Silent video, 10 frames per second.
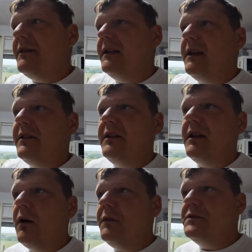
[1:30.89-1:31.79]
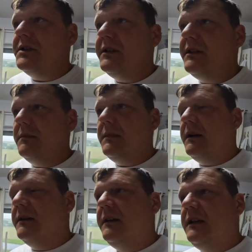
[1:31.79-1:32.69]
dann hat sie einen Aufstrich
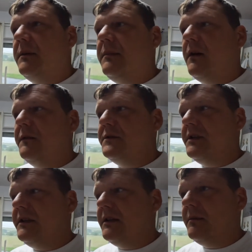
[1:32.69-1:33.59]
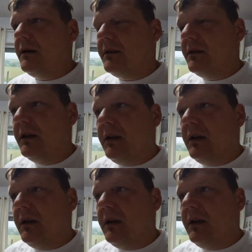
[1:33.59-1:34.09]
gemacht, ich habe einen Aufstrich gemacht,